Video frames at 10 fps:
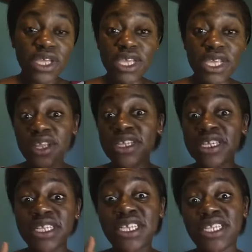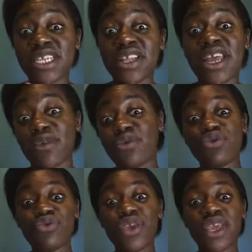qui est un initié de la
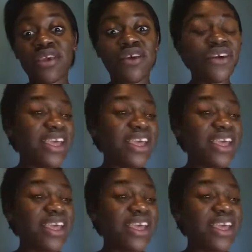culture écan